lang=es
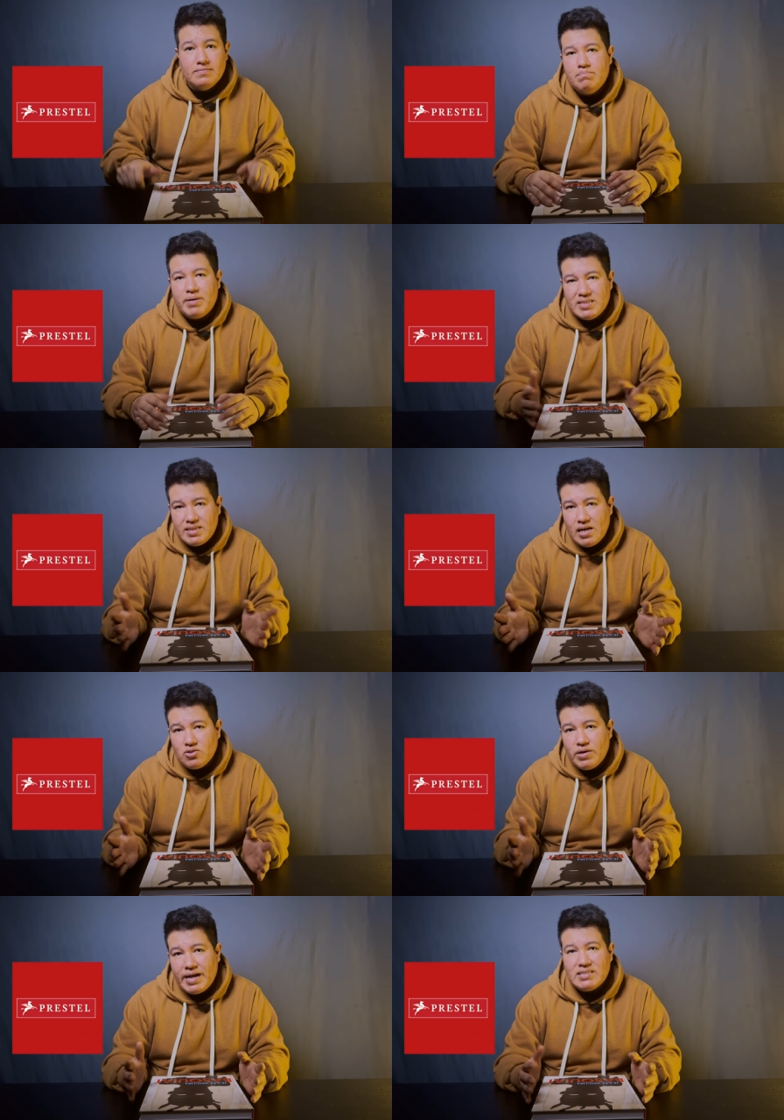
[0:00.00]
Prestel es
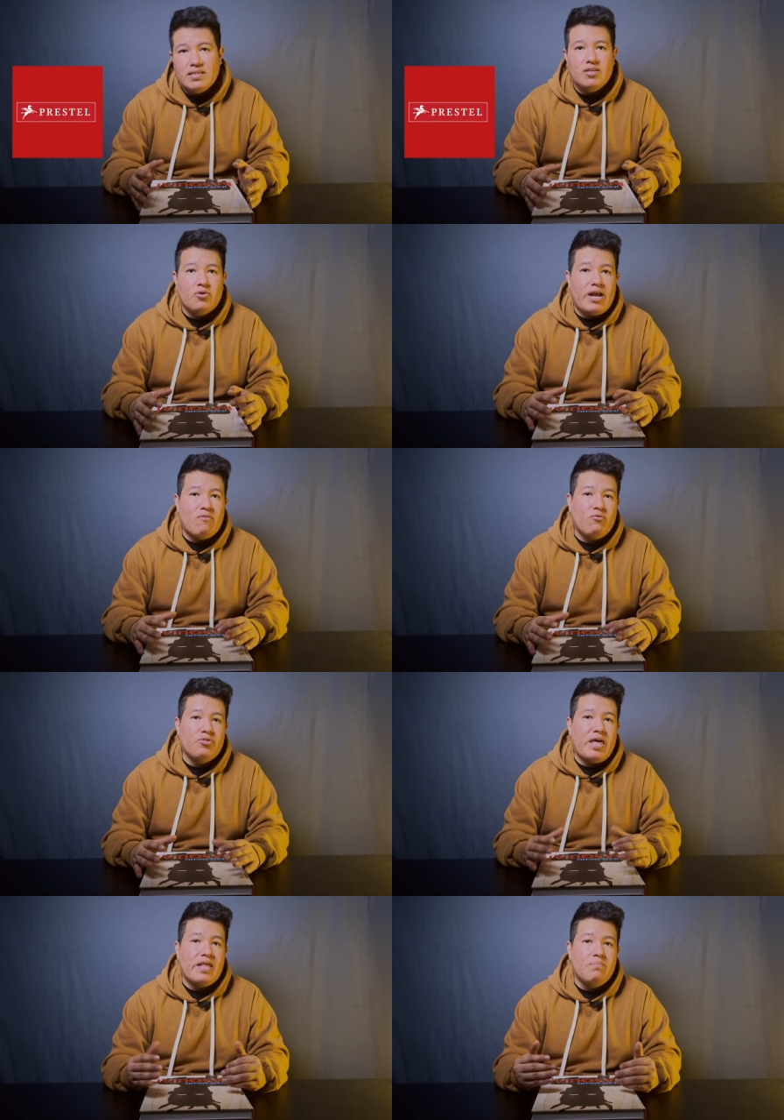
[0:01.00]
una casa editorial
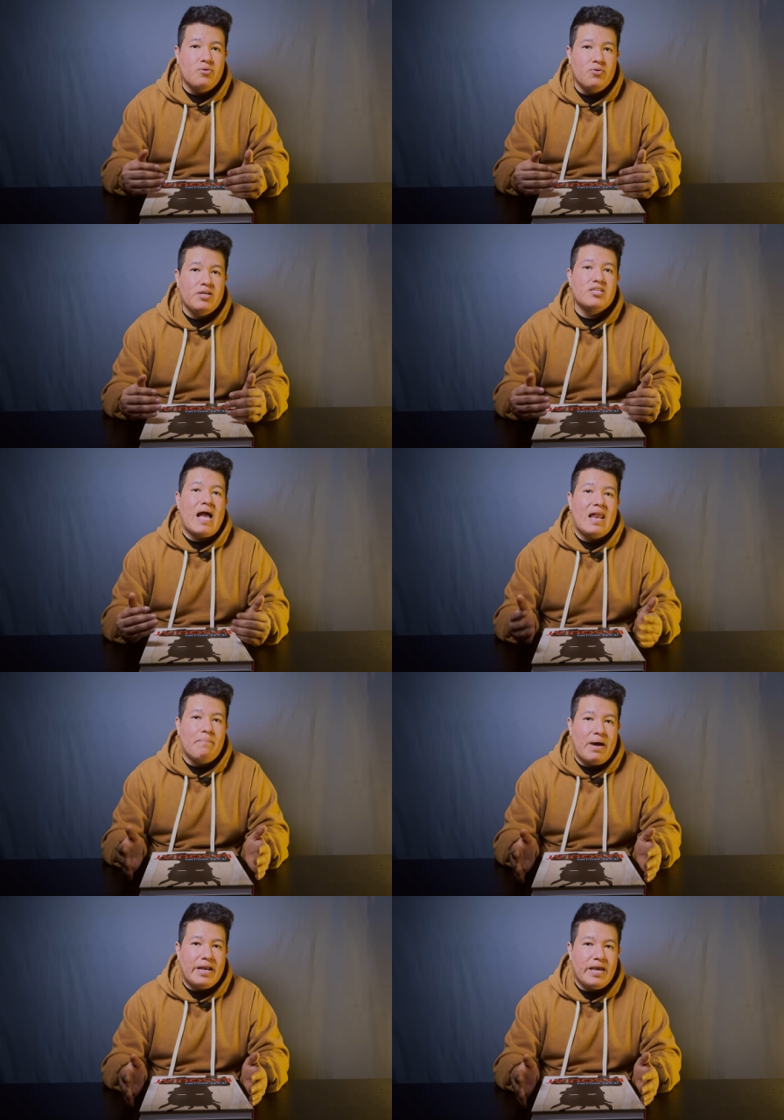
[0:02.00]
fundada en Múnich,
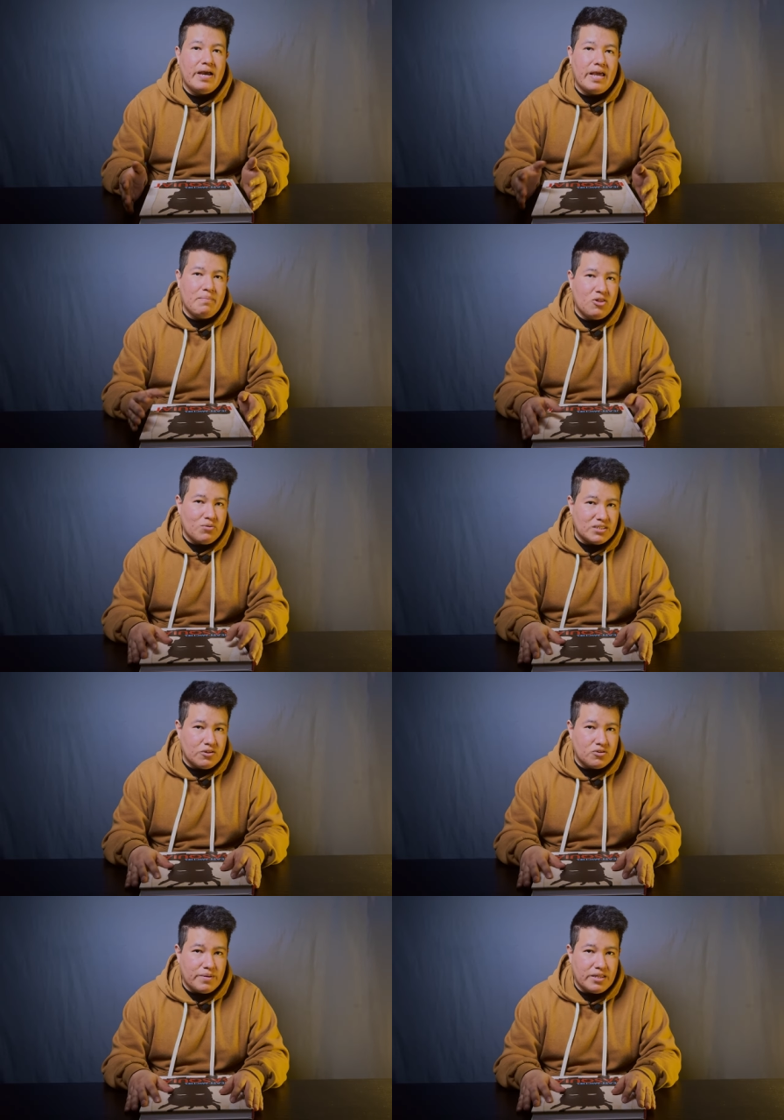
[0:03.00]
Alemania, en
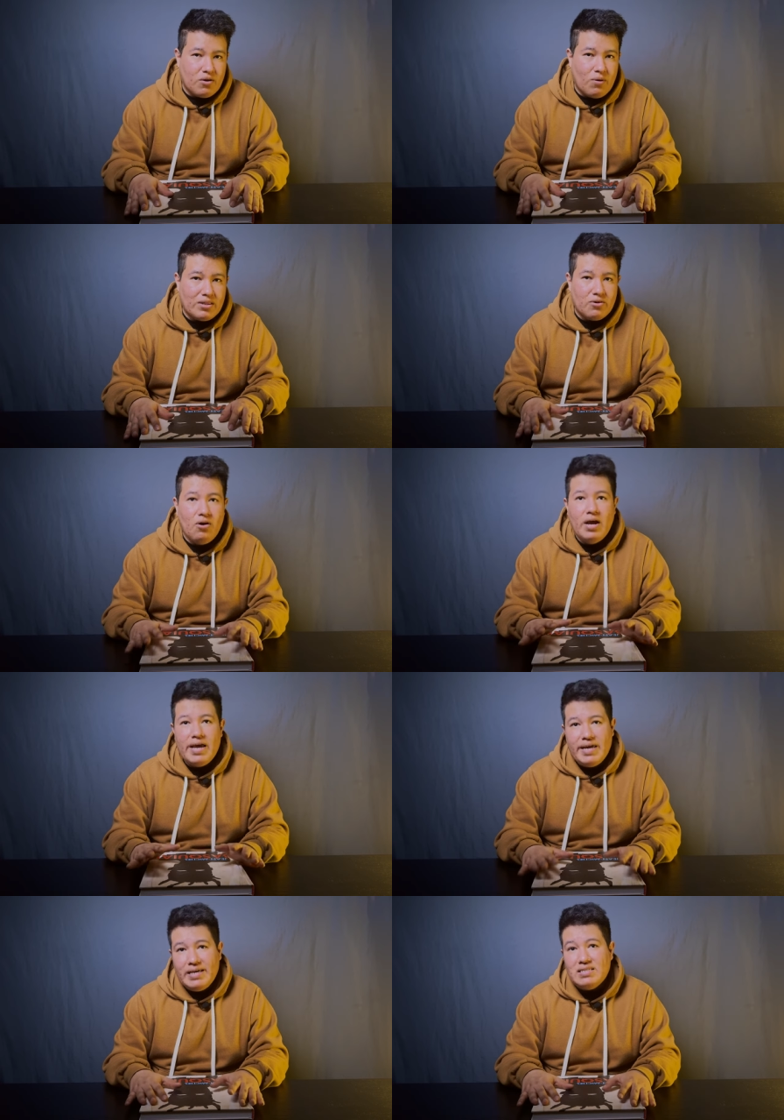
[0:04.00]
1924
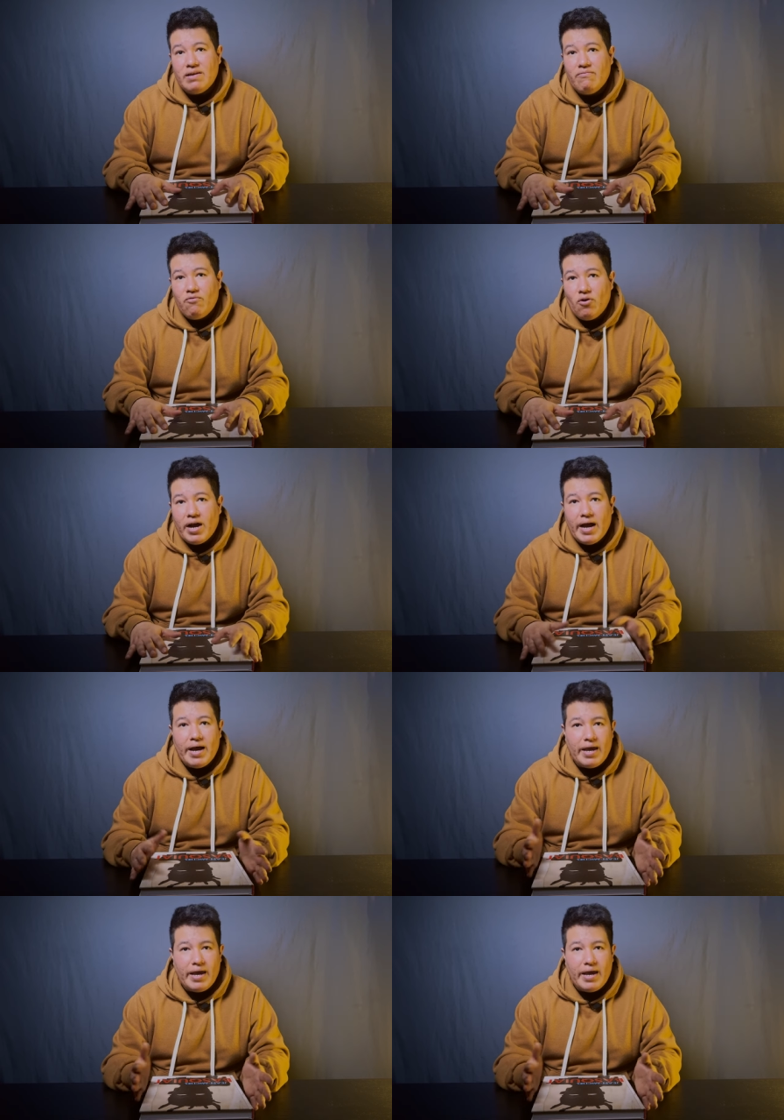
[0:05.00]
y se enfoca